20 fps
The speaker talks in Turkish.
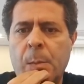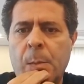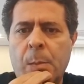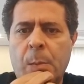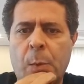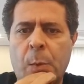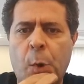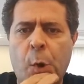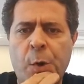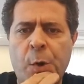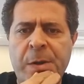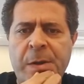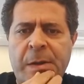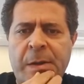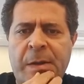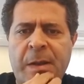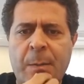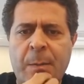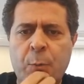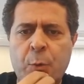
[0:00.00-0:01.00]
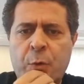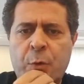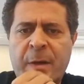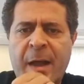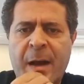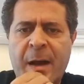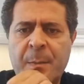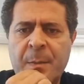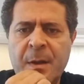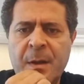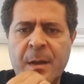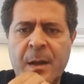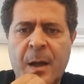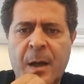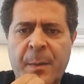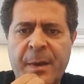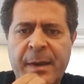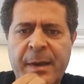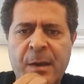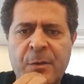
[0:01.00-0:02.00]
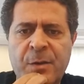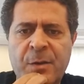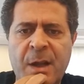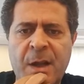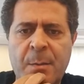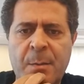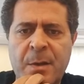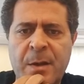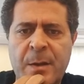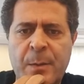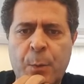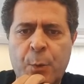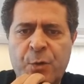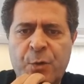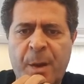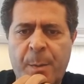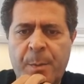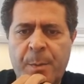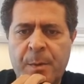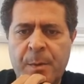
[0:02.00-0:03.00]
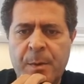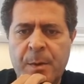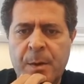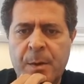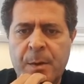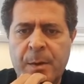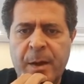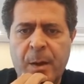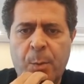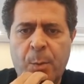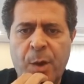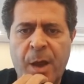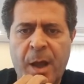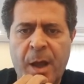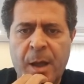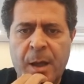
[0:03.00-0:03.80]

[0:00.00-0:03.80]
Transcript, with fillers: 17 Temmuz termin ama geç gelebilirim hocam. Ne bu ya?